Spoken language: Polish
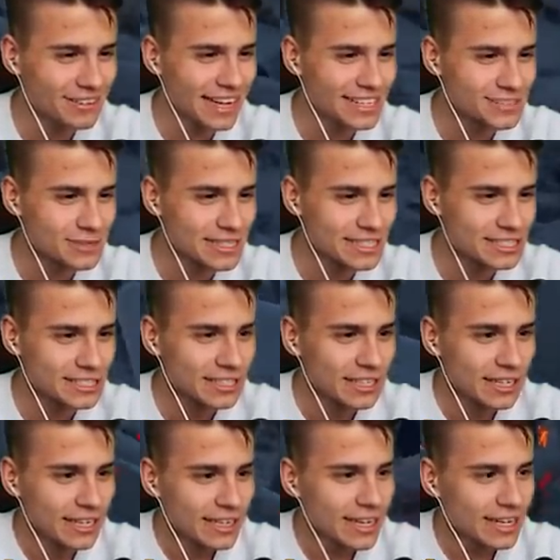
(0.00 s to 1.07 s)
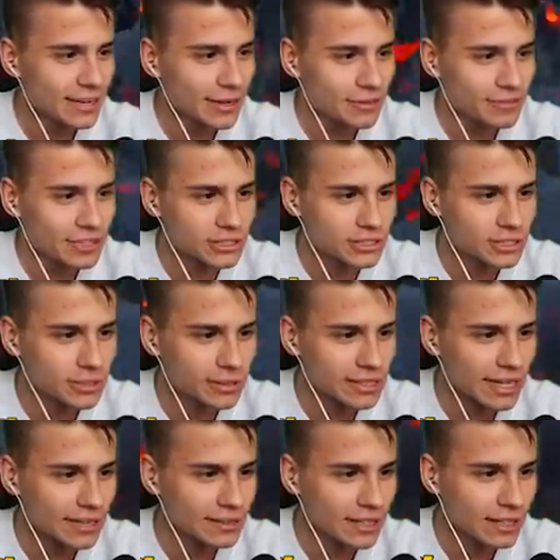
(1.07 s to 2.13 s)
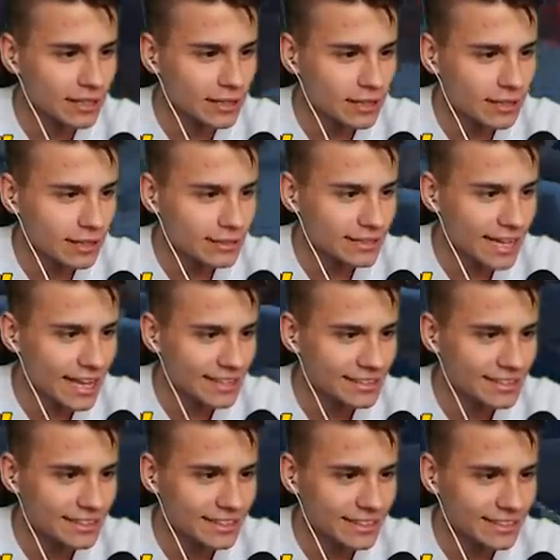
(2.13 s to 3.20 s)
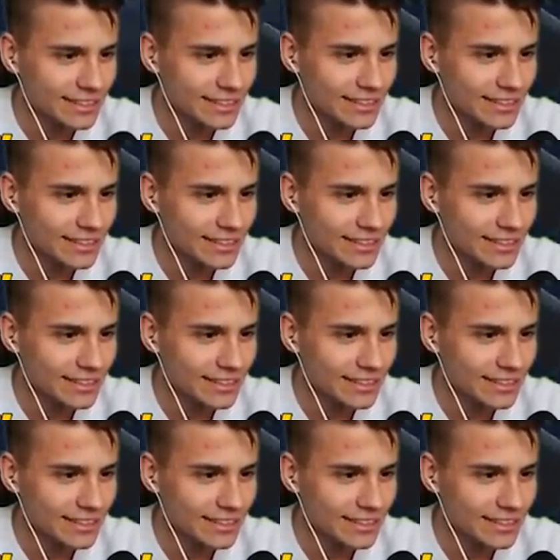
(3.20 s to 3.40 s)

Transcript: wlazłeś? Jak ja mam wejść do ciebie? Tędy? Tędy!